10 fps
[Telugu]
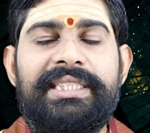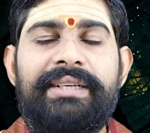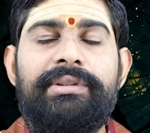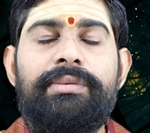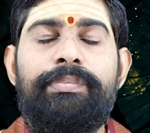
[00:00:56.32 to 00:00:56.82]

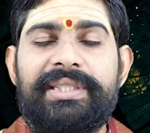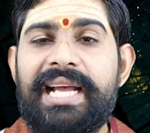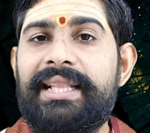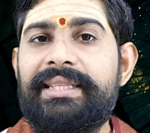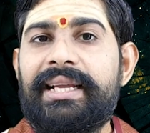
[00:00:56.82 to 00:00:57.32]
జీవితం
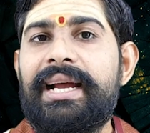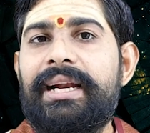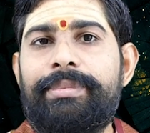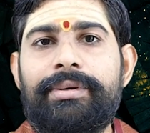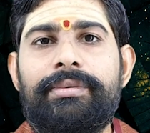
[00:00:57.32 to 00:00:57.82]
ప్రశాంతంగా
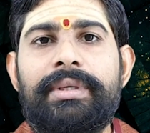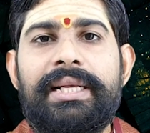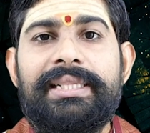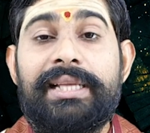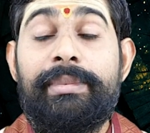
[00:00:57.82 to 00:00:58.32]
గడపడం
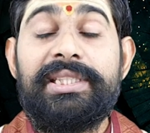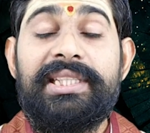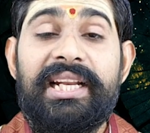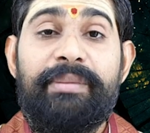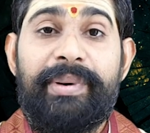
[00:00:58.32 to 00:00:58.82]

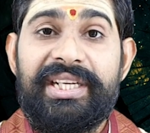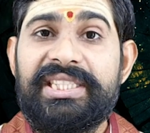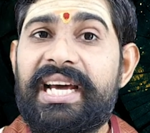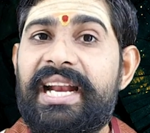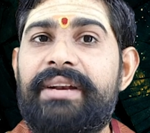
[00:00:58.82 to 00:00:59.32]
సమస్యలకి
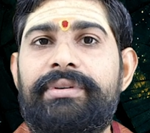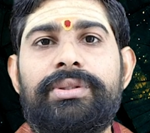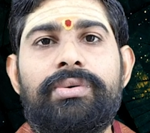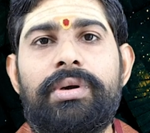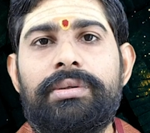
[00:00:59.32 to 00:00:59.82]
పరిష్కారాన్ని
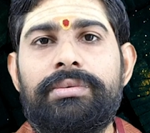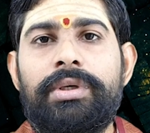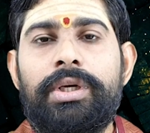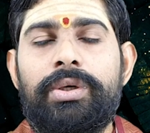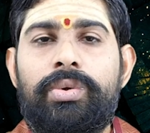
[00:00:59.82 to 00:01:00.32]
వెతుక్కోవడం
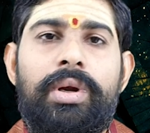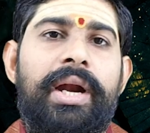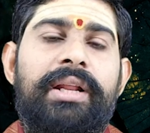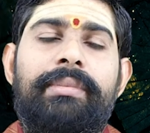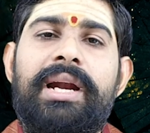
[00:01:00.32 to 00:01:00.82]

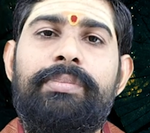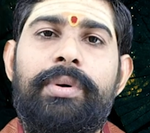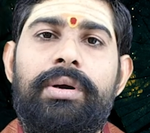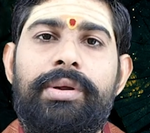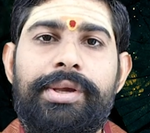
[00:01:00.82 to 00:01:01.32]
గృహ నిర్మాణ
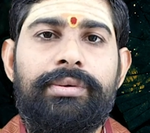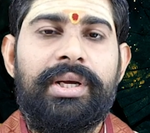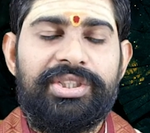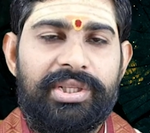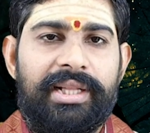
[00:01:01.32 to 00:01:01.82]
పనుల్లో
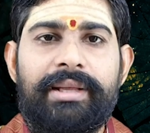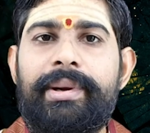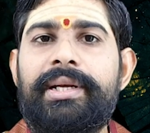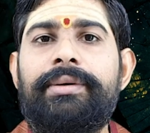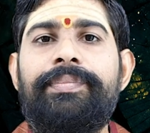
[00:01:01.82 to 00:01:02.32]
ఎక్కువగా శ్రద్ధ
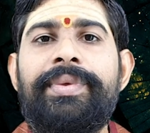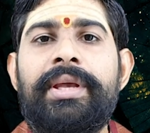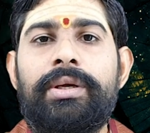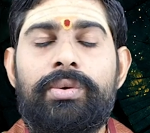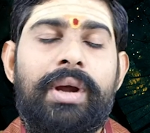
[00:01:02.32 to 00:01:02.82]
పెట్టడం
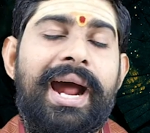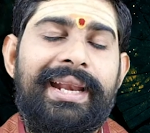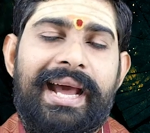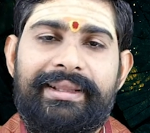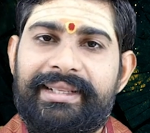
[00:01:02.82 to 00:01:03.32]

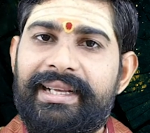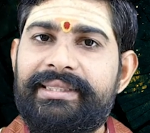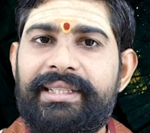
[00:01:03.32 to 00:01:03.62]
గృహాన్ని అందంగా